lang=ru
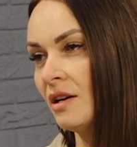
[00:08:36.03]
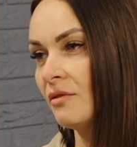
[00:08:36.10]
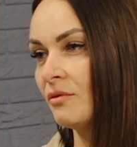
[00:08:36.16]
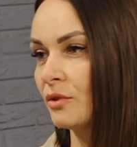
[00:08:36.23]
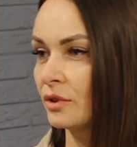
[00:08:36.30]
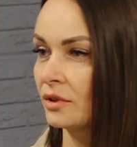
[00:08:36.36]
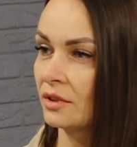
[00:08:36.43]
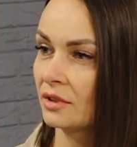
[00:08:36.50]

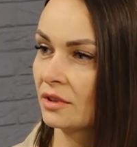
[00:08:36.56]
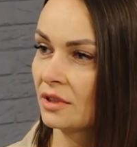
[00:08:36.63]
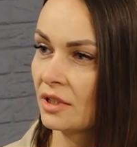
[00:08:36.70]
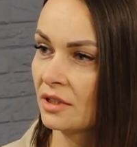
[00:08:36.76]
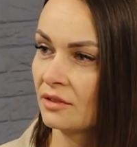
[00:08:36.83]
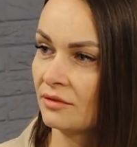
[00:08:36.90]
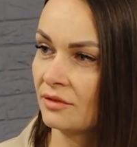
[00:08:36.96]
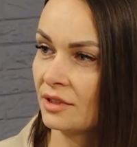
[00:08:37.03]
Вот э,
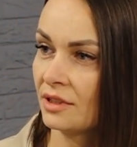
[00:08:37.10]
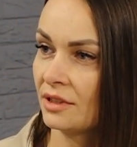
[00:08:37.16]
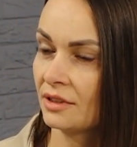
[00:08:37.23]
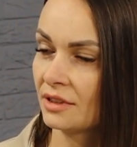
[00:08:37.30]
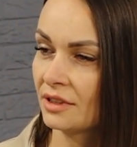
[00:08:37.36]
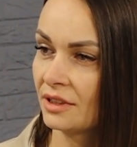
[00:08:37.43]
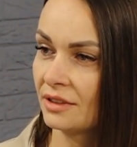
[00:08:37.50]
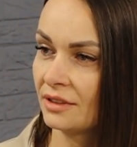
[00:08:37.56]
как вы
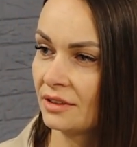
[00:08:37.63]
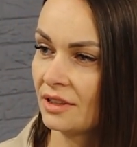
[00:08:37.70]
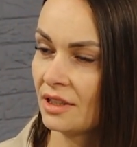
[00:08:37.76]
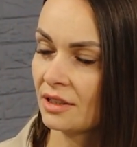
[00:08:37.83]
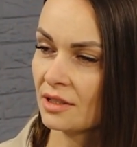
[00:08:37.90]
на ну, это